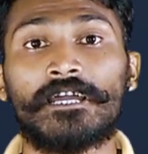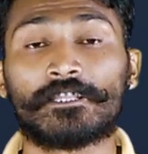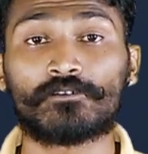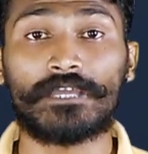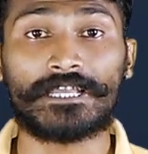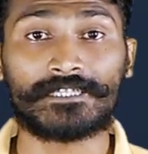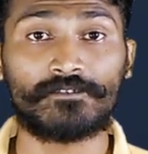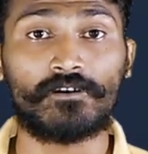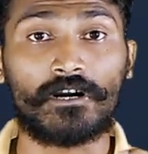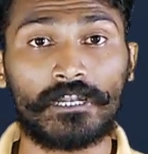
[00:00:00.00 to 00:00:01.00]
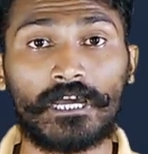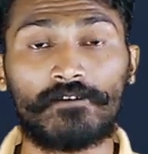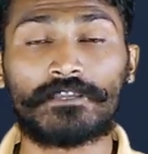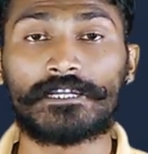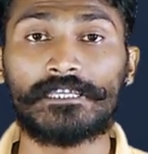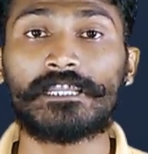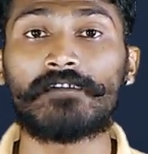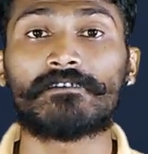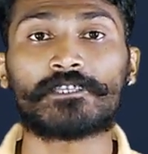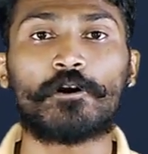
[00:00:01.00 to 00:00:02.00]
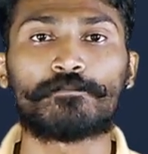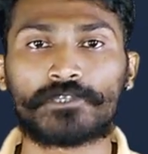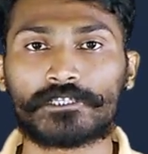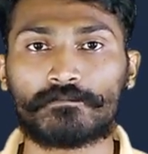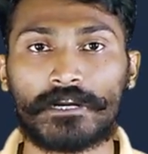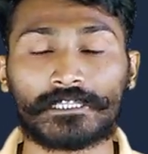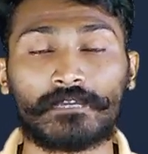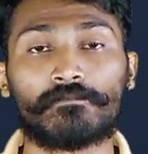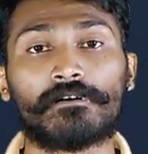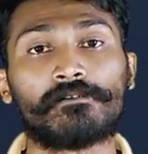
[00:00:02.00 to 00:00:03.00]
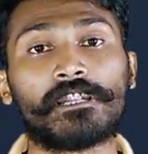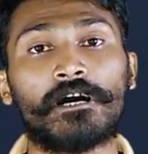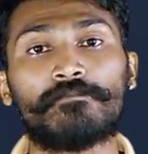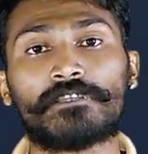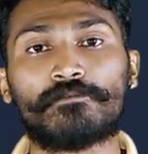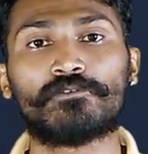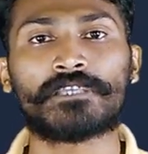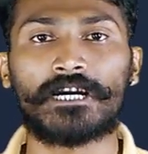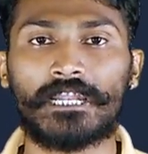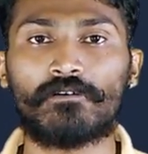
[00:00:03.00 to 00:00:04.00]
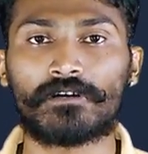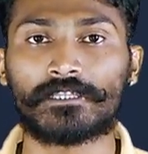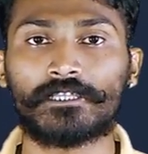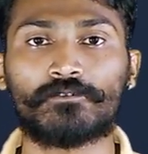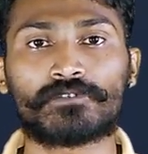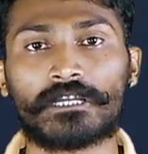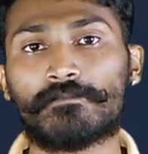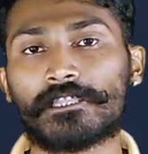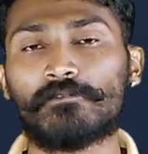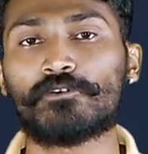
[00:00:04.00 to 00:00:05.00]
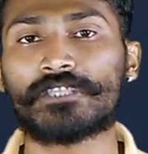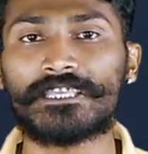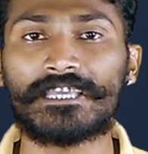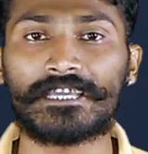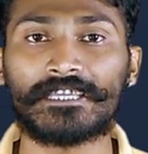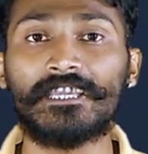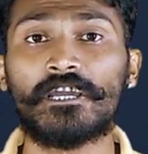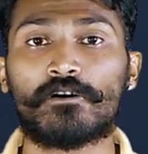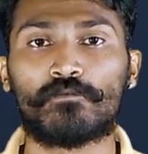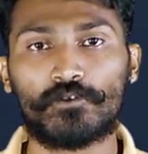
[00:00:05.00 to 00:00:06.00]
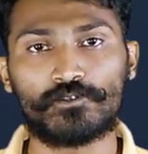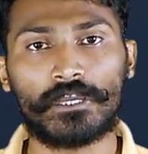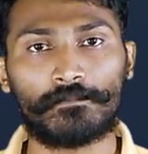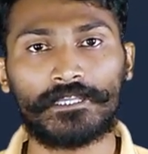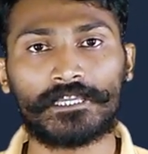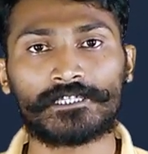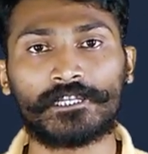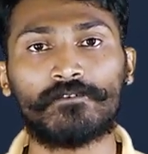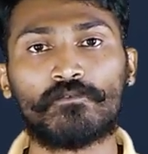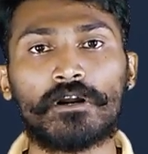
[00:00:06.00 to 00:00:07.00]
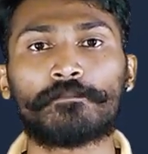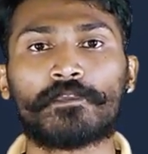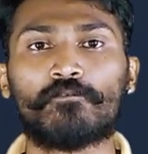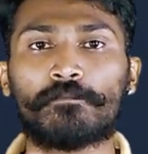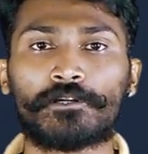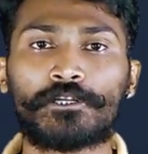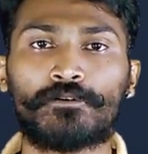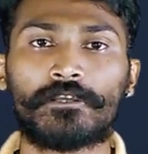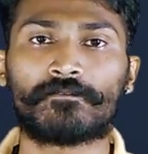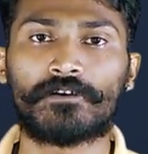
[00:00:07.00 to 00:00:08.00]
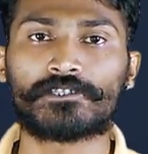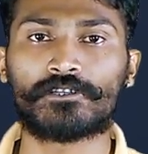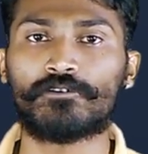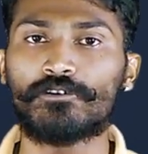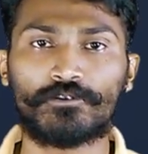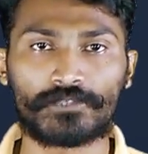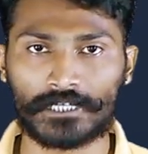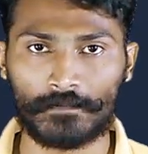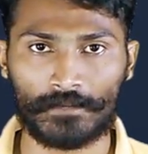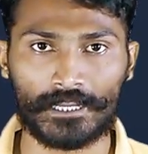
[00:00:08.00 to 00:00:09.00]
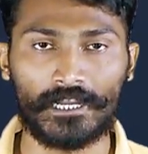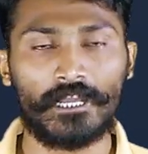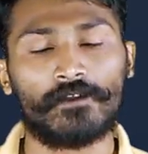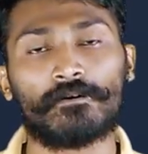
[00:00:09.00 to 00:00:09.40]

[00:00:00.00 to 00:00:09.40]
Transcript: है तो ऐसे जो अलाव या डिना वैसा ऑप्शन मांगता है मतलब हम जब भी उसे अलाव करते हैं तो उसका मतलब होता ये है कि वो जो एप्लीकेशन है वो आपके वो पर्टिकुलर फंक्शन को यूज़ कर पाएगा